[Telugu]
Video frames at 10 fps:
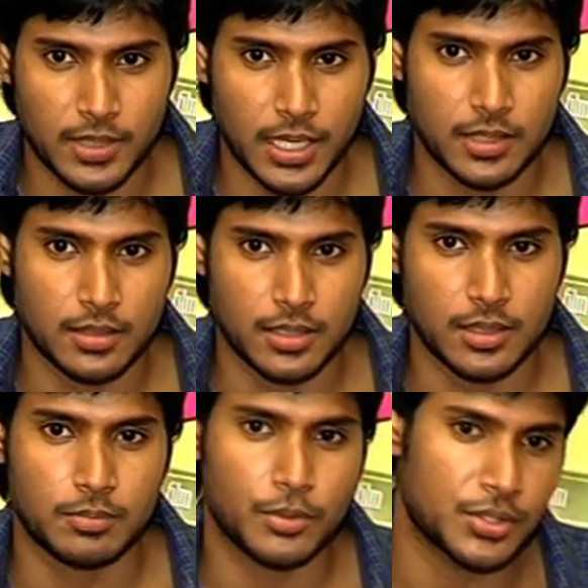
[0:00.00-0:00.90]

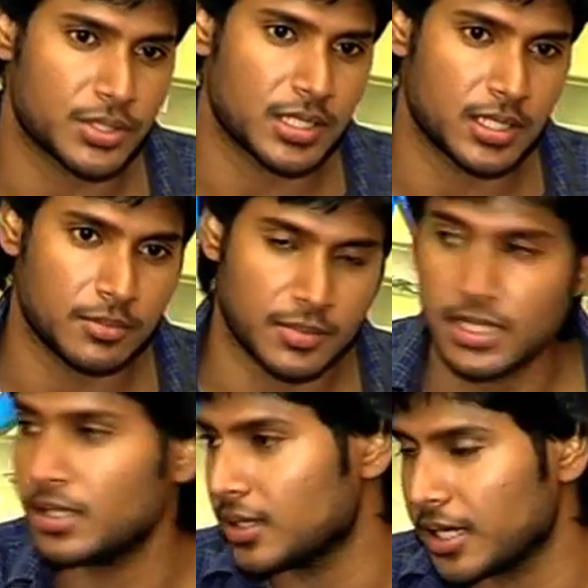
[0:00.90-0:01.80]
డైరెక్టర్కి ప్రొడ్యూసర్కి
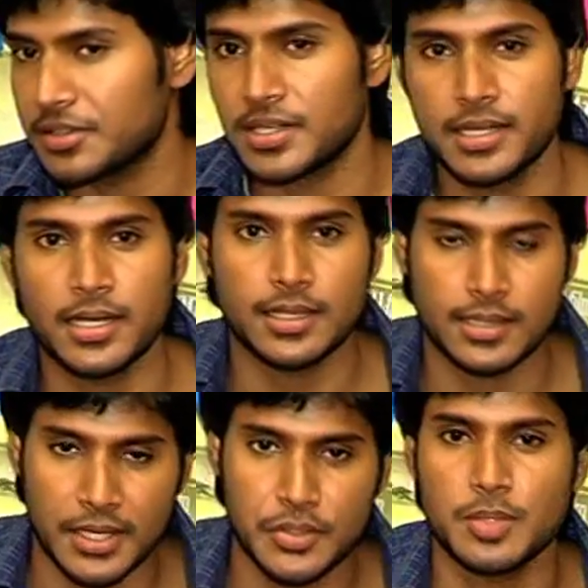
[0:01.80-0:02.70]
మళ్ళీ రాఘవేంద్ర రెడ్డి
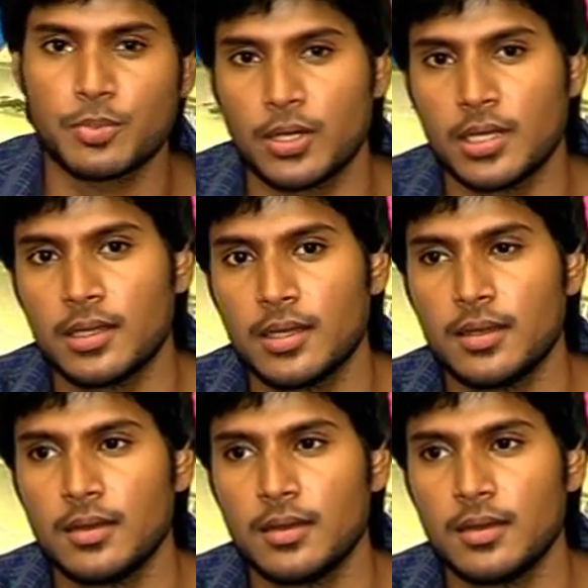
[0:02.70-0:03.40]
గారికి థ్యాంక్ యూ చెప్పుకోవాలి